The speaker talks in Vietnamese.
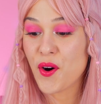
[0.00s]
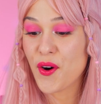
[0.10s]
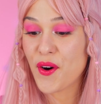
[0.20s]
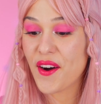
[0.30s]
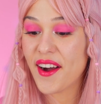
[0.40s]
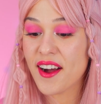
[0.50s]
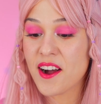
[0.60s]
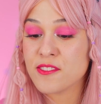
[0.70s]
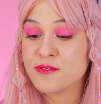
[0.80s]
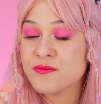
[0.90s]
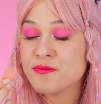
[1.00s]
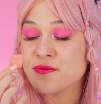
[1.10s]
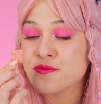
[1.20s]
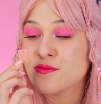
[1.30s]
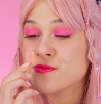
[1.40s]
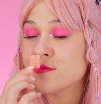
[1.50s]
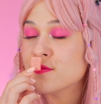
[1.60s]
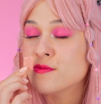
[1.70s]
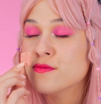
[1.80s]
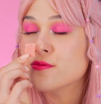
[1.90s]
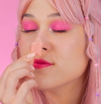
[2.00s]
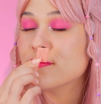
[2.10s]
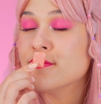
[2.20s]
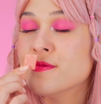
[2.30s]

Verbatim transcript: được cắt thành nhiều miếng nhỏ. Thơm